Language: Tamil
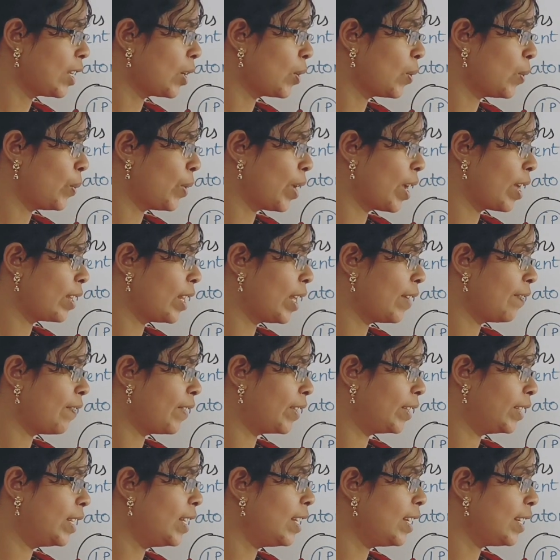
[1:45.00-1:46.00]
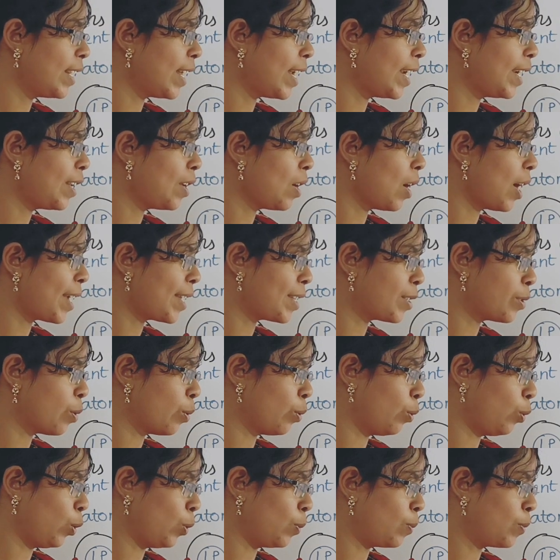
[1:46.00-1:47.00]
இருக்கக்கூடியதான் வந்து ரேடியோ
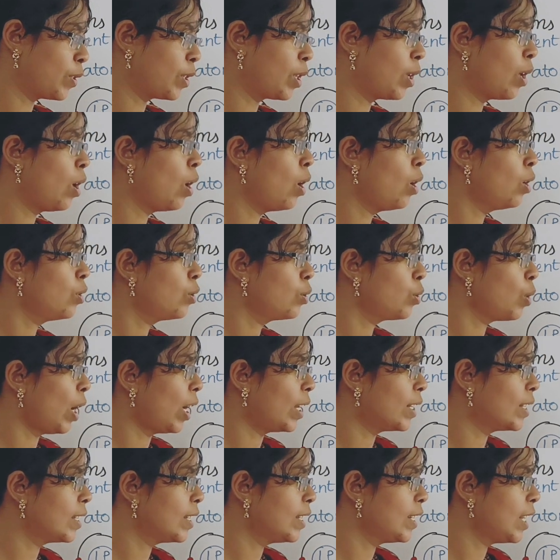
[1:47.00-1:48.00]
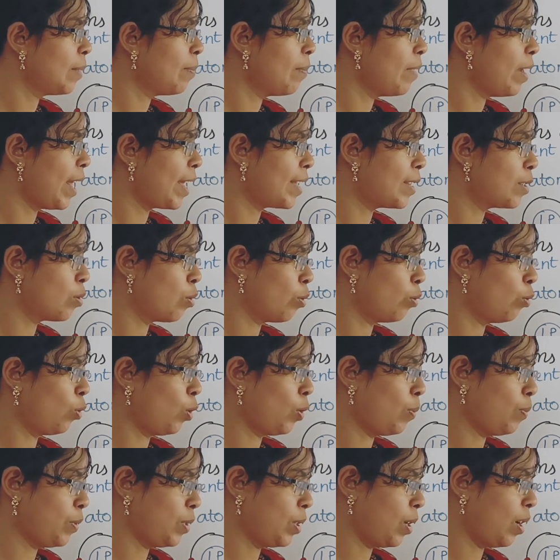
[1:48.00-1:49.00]
ஐசோடோப்ஸ் ஸோ அன்ஸ்டேபிள்
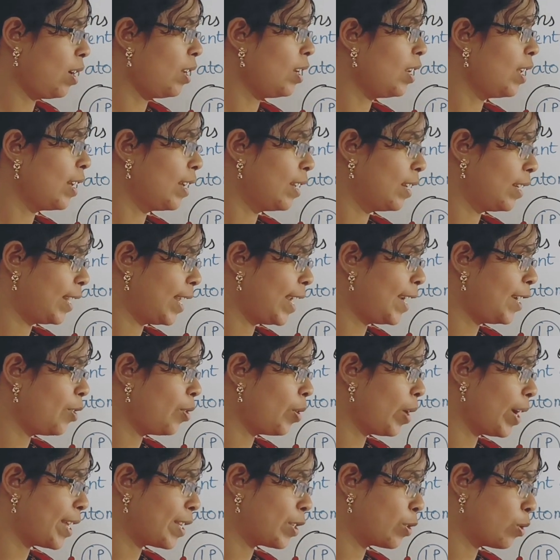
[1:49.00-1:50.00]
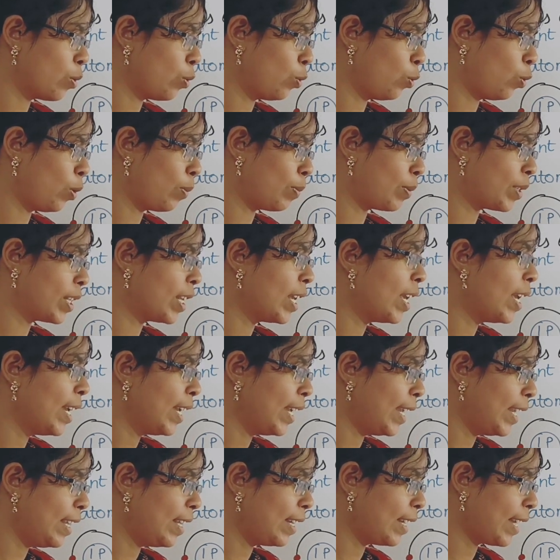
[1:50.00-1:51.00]
ஐசோடோப்ஸ் ஆர் ரேடியோ ஐசோடோப்ஸ்
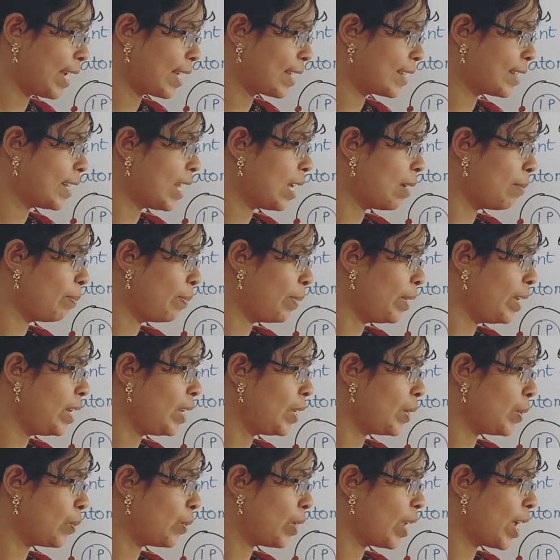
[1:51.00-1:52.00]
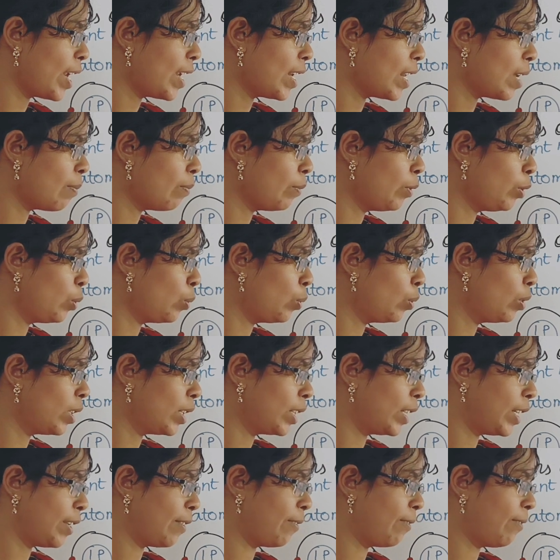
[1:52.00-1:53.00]
இதுக்கு எக்ஸாம்பிள் யுரேனியம் டூ
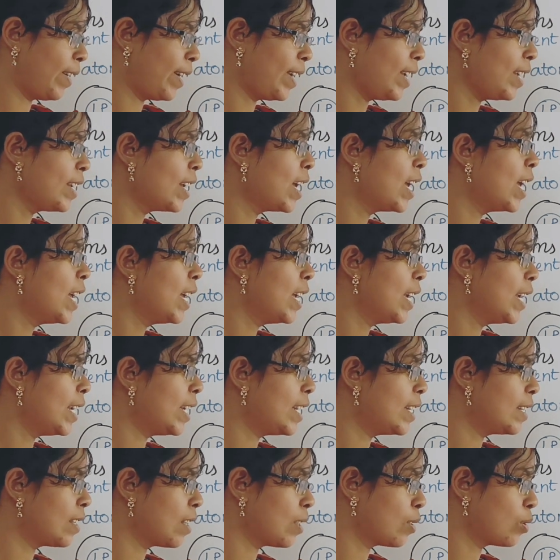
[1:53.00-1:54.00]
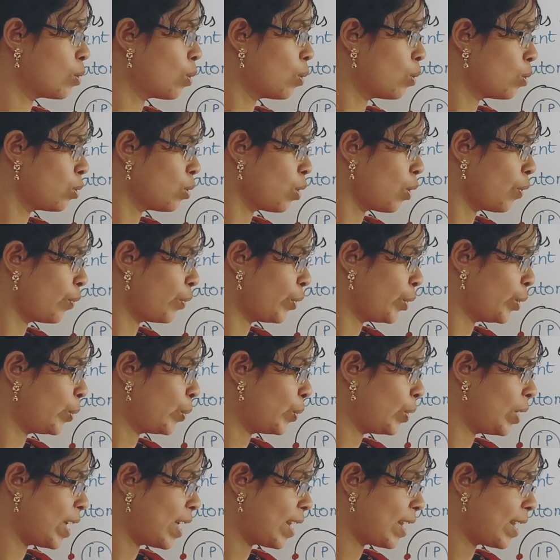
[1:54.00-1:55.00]
தேர்ட்டி ஃபைவ் இட் இஸ் அ சோர்ஸ் ஆஃப்
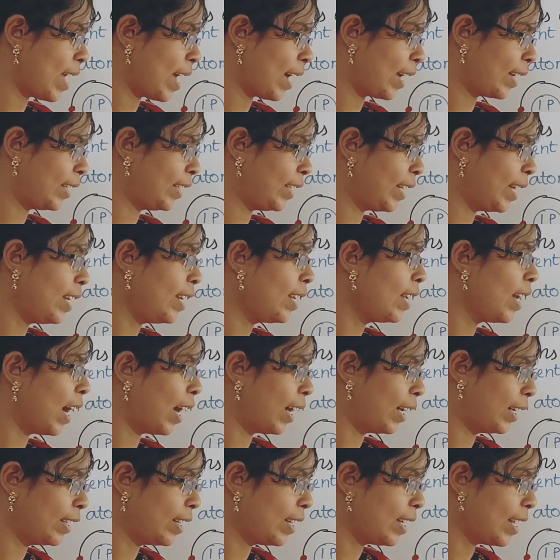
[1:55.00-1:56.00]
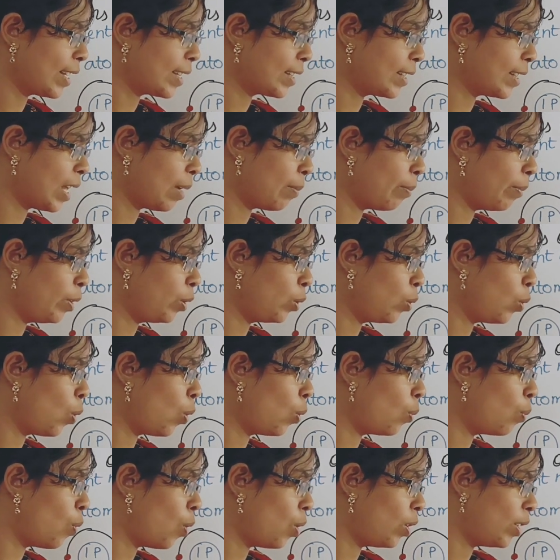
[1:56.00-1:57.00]
நியூக்ளியர் ரியாக்டர் அனதர் எக்ஸாம்பிள்
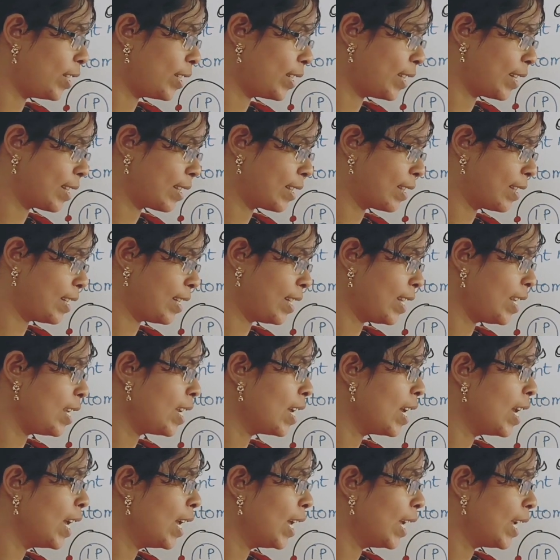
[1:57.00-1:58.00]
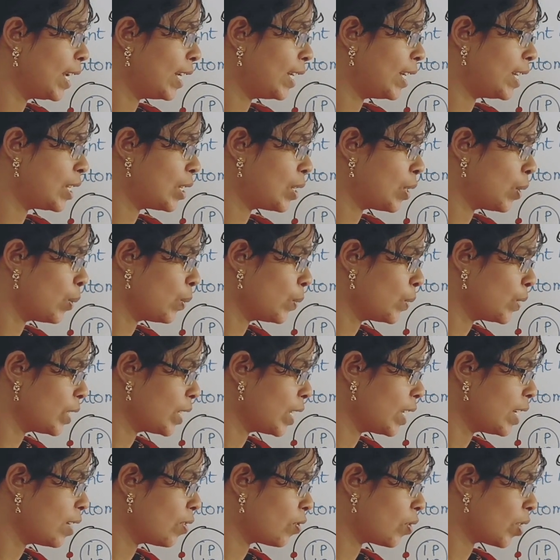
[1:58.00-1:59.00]
கோபோல்டு சிக்ஸ்டி இட் இஸ்
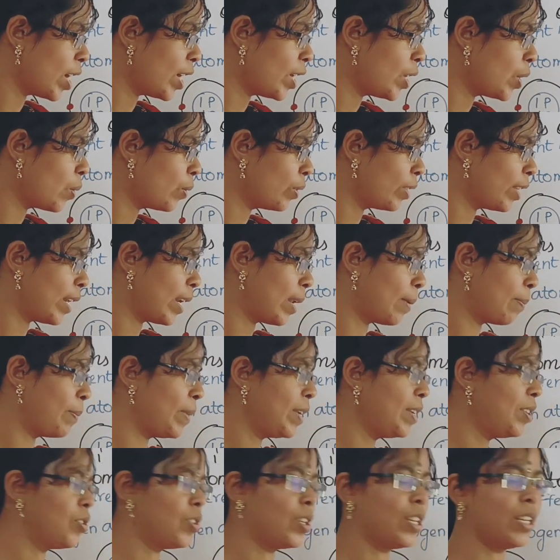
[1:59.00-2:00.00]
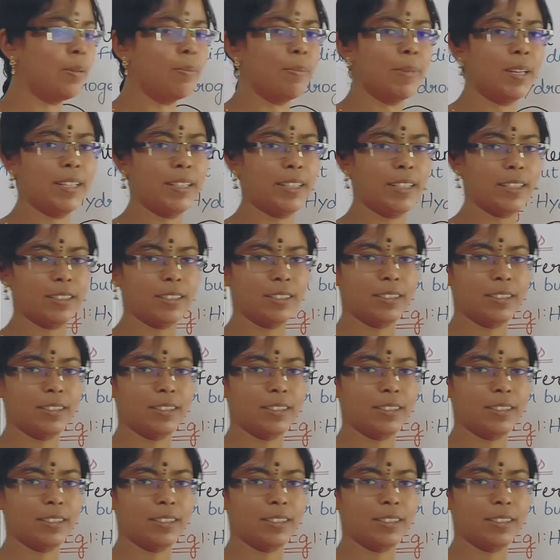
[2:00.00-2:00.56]
யூஸ்ட் இன் ரேடியோ தெரப்பி ட்ரீட்மெண்ட்